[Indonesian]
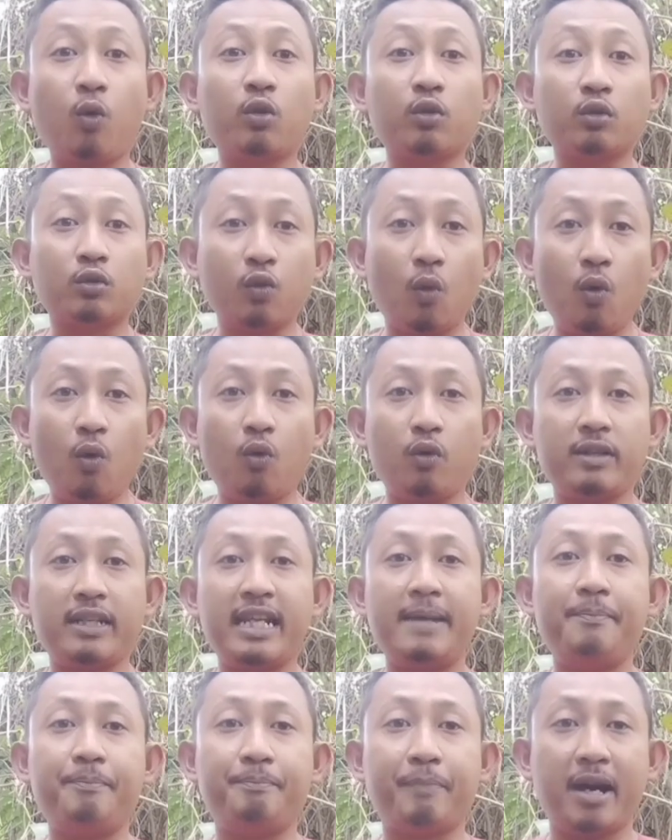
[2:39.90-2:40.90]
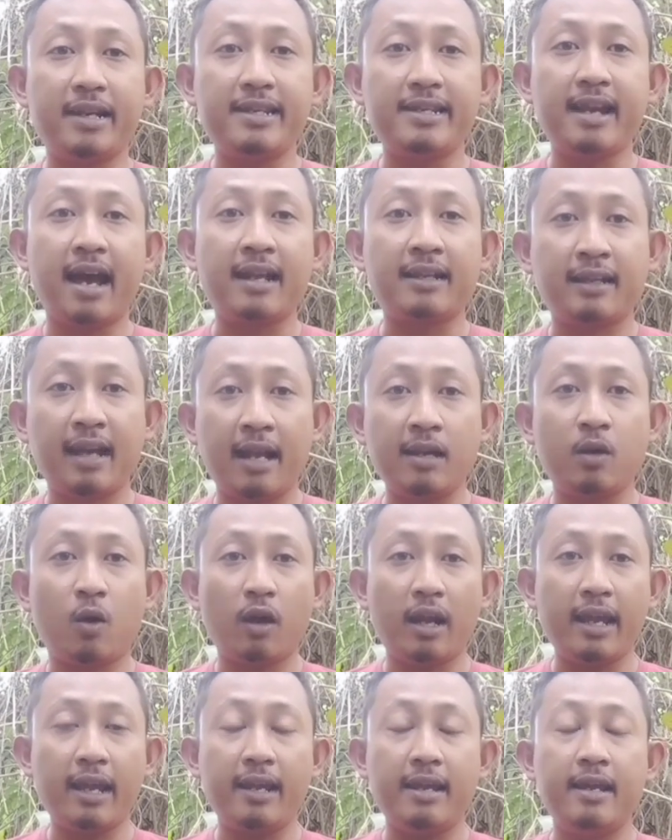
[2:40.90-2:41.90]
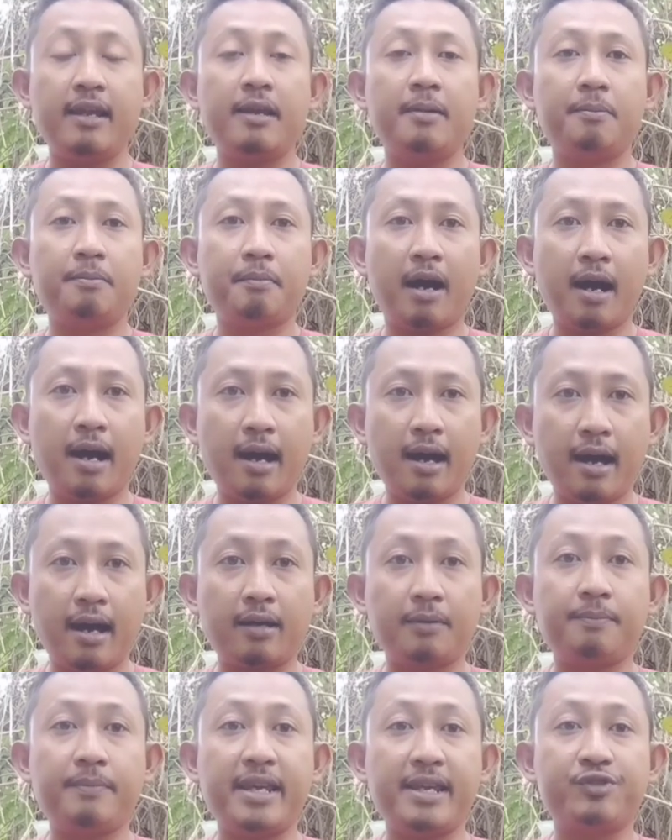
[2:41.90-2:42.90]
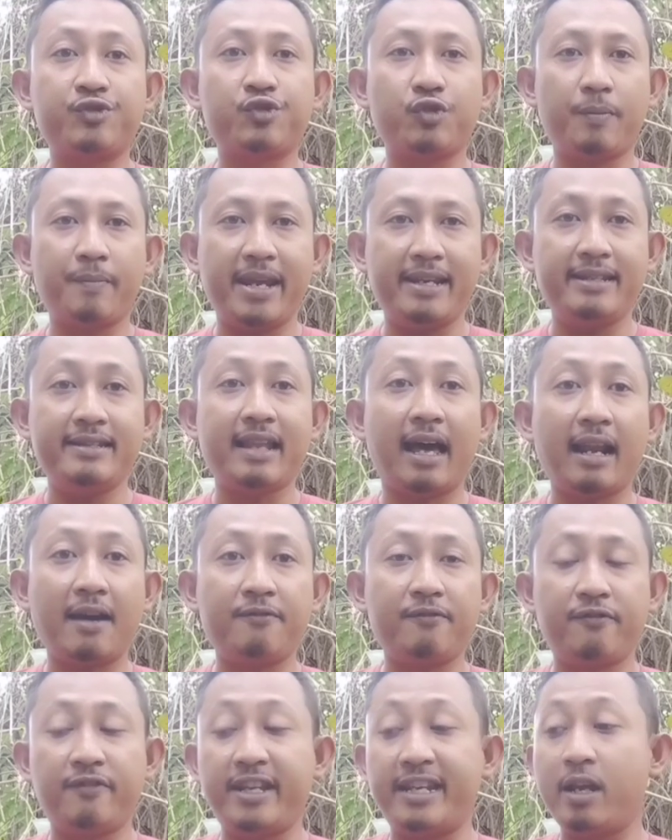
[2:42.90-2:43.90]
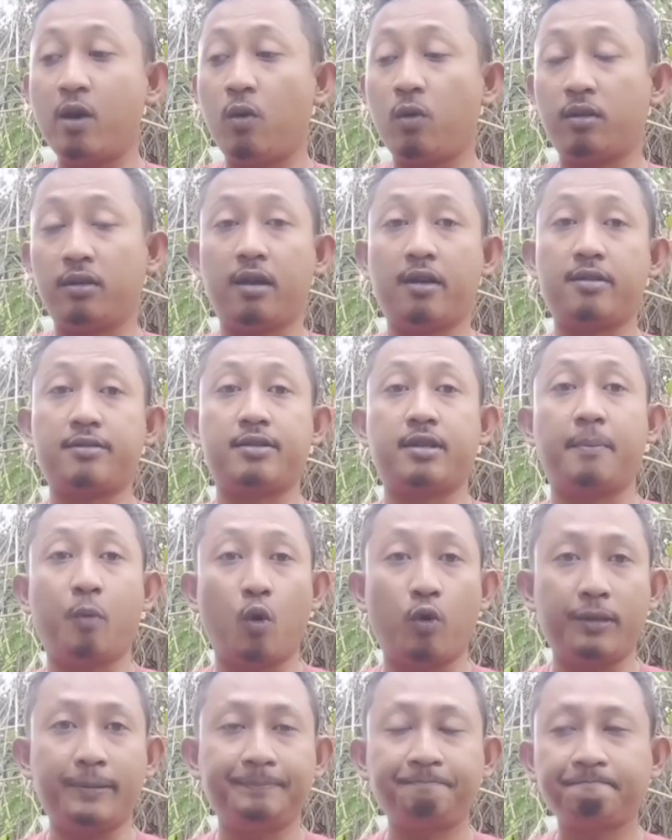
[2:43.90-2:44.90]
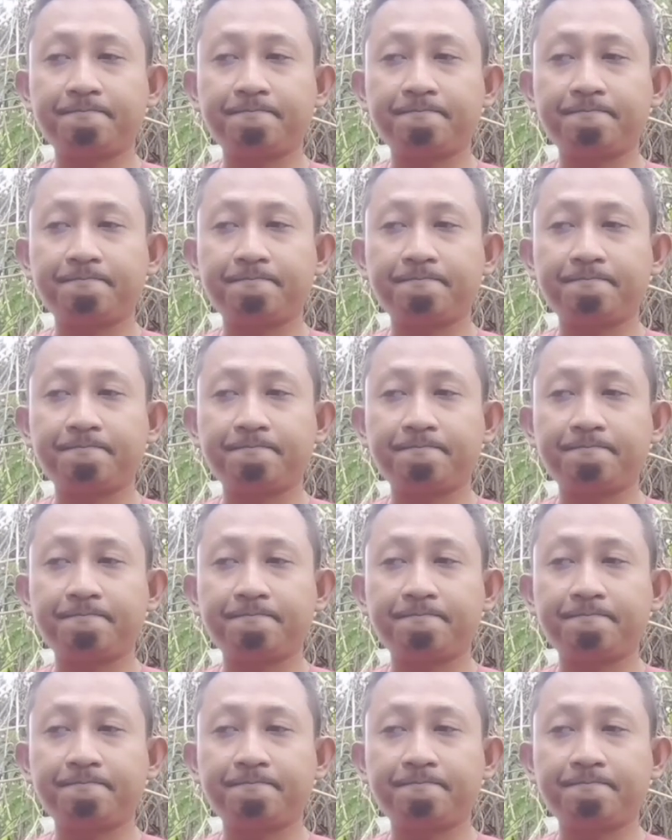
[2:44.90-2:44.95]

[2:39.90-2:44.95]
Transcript: untuk diperingatkan oleh Bahar bin Sumit dalam video tersebut